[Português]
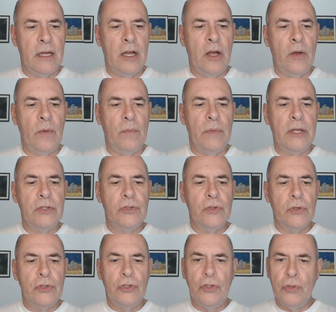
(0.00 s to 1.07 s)
mas
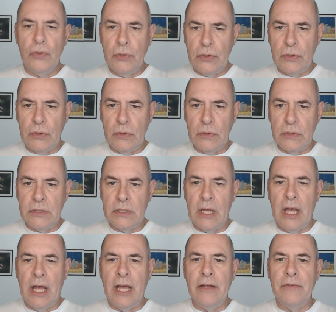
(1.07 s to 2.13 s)
os justos
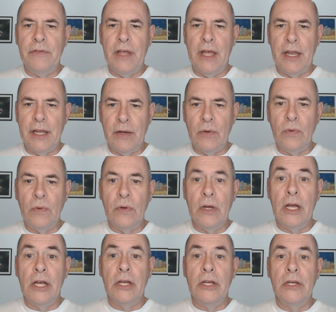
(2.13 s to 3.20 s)
verão
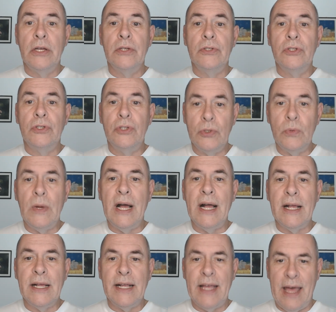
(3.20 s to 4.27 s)
sua
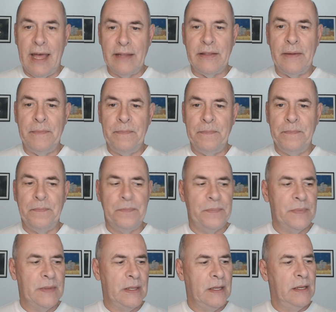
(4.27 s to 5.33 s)
queda.
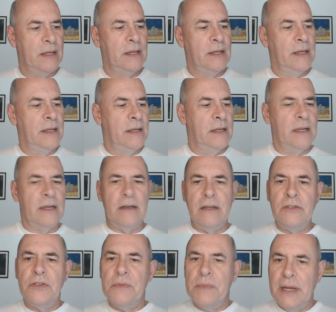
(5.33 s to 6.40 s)

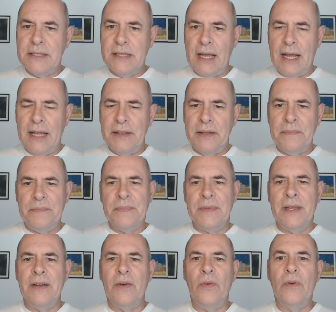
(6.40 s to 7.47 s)
Antes de mais nada,
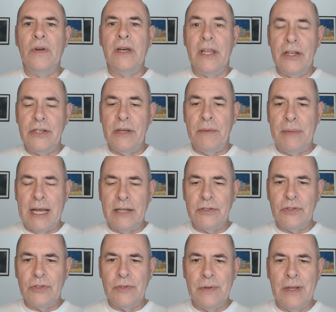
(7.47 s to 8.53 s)
um grande
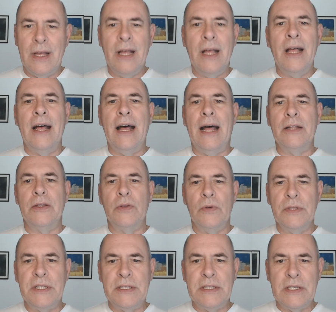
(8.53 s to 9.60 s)
abraço a
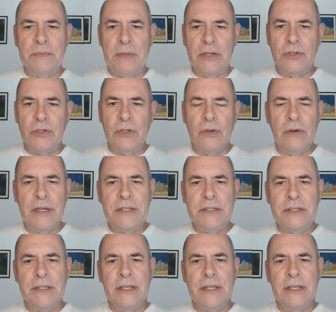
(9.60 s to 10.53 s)
todas as pessoas